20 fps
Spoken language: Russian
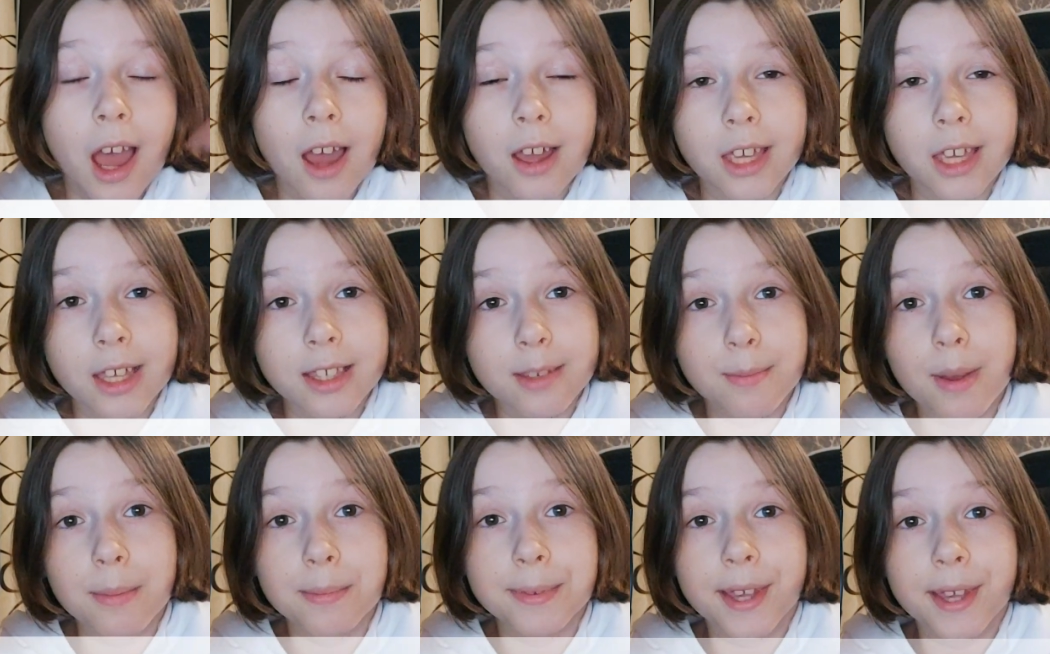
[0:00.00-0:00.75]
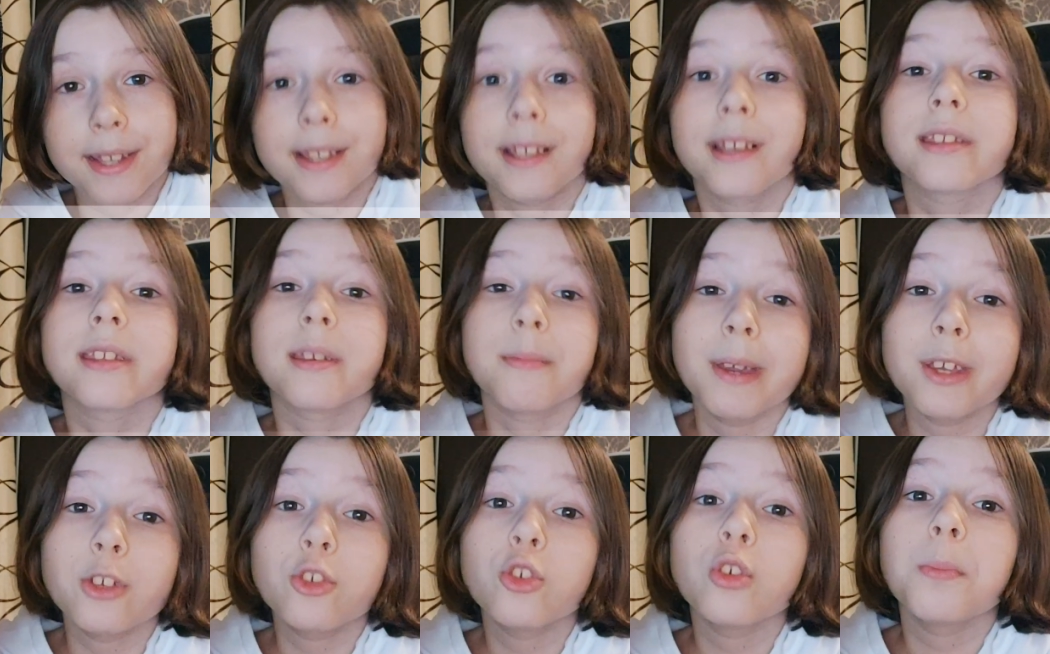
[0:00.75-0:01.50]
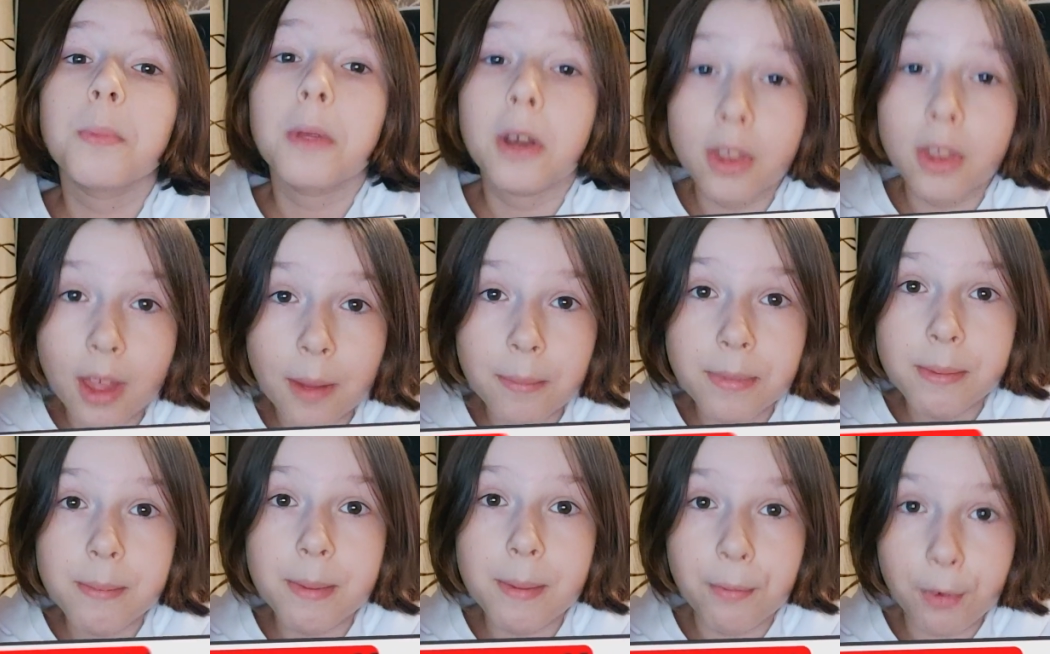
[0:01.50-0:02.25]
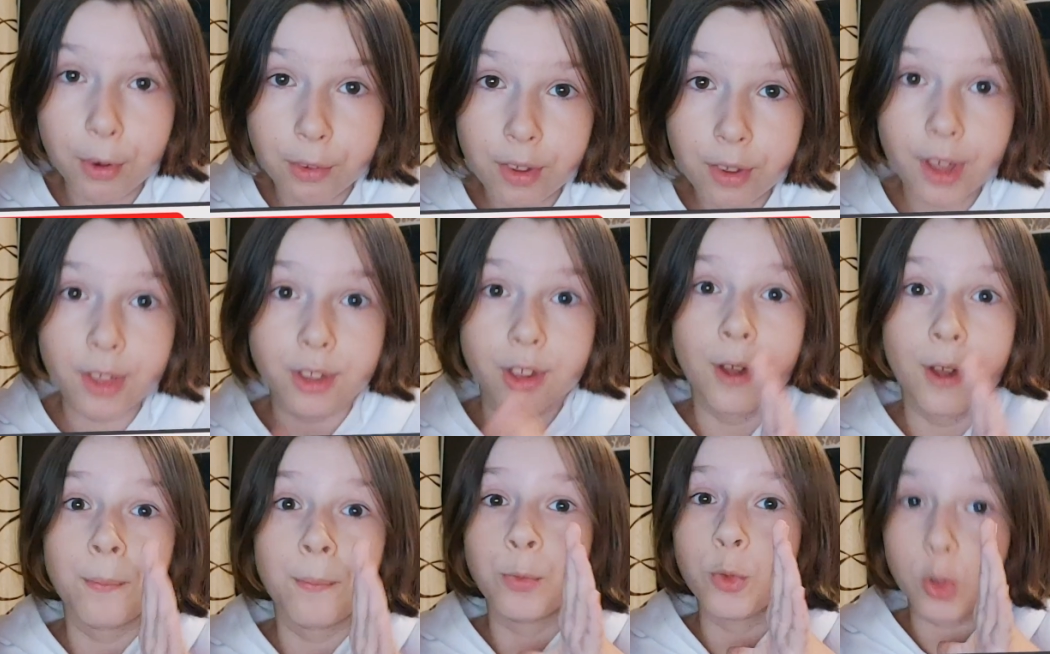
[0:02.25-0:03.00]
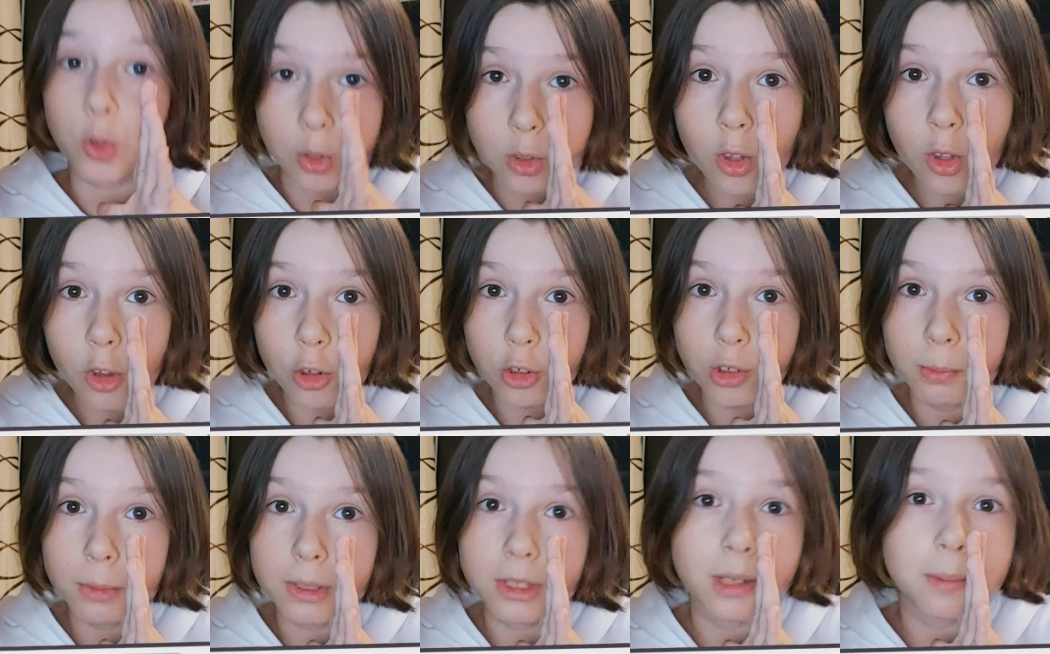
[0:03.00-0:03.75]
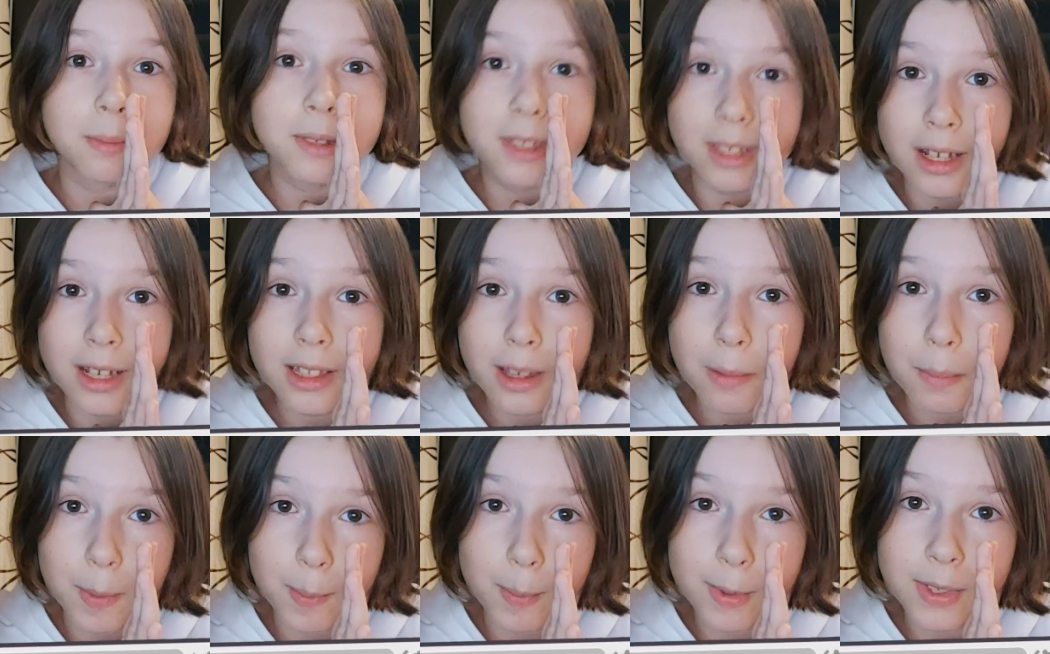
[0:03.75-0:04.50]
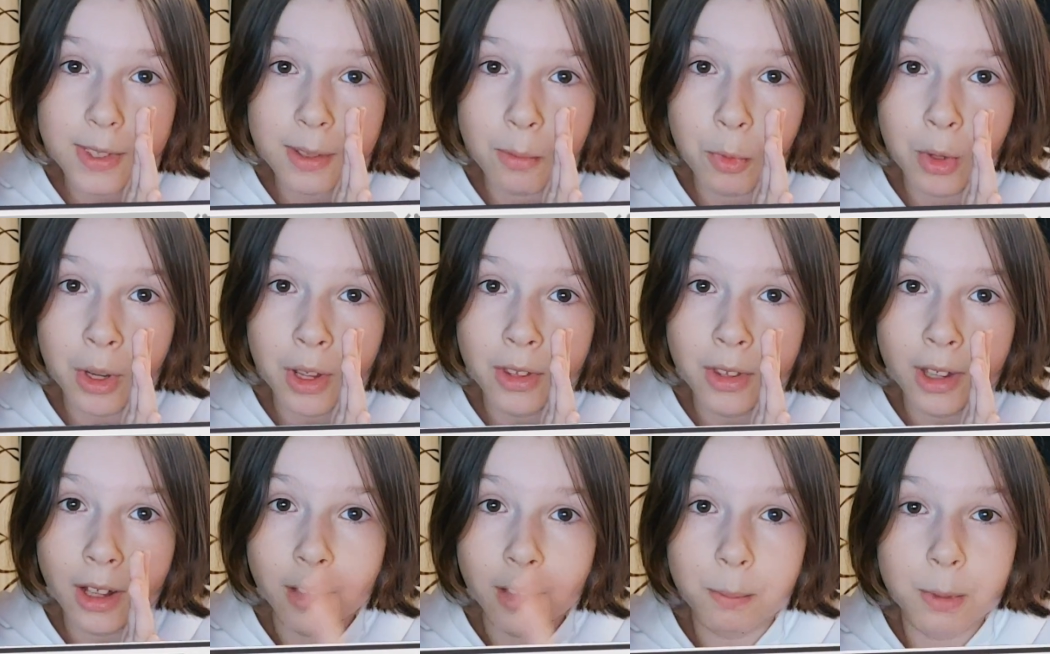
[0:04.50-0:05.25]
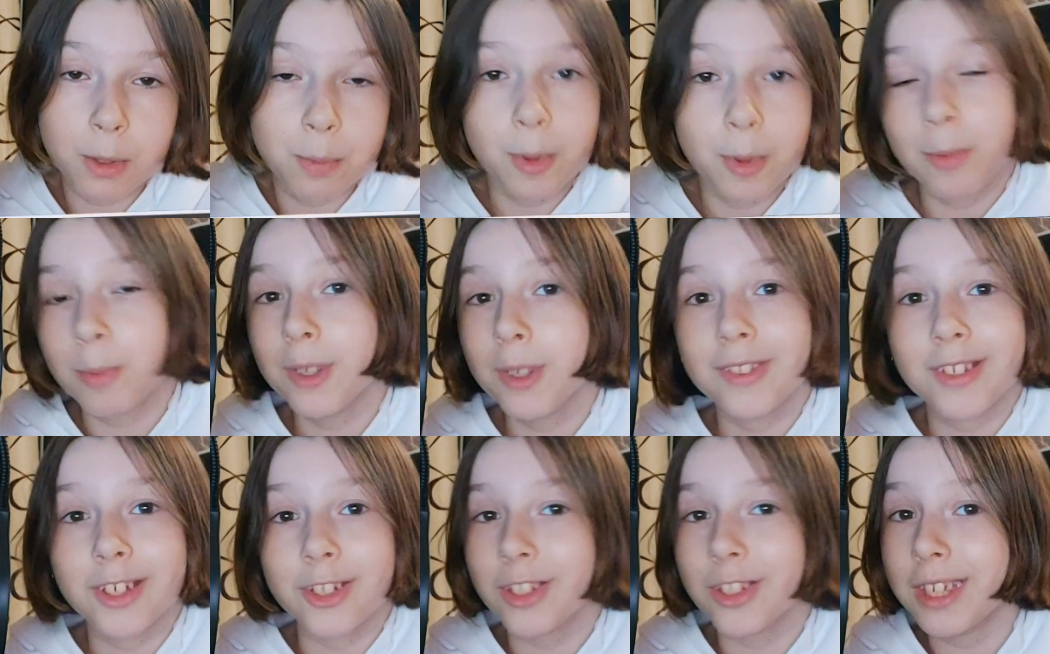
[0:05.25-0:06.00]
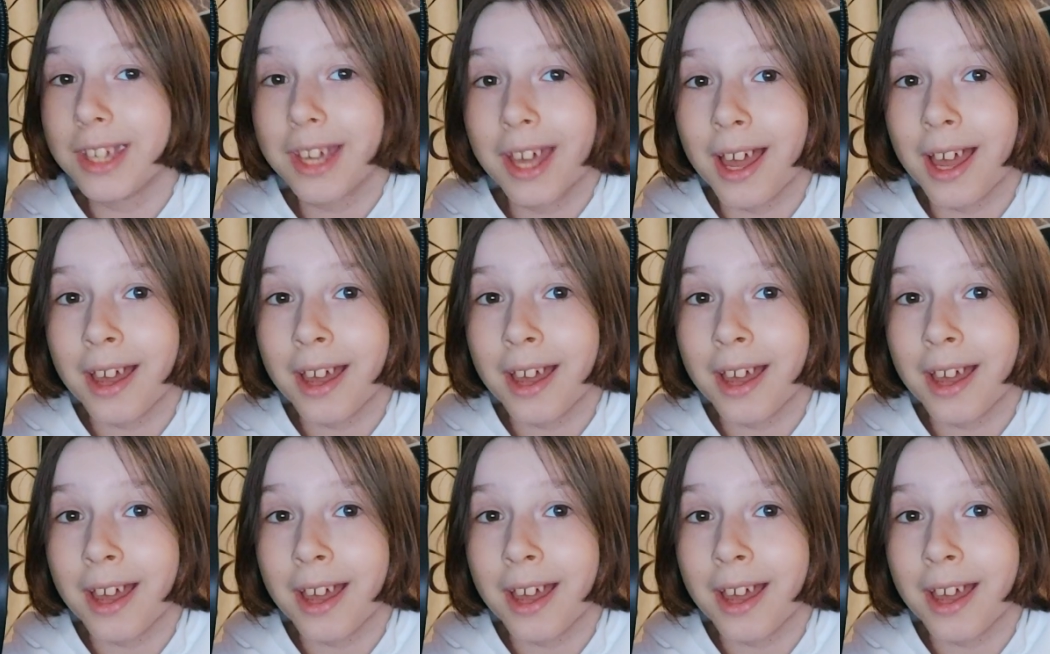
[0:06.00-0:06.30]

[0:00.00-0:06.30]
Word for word: Я тебя обязательно замечу и передам тебе привет. Но ты должен быть обязательно подписан на мой канал. Без подписки же никак.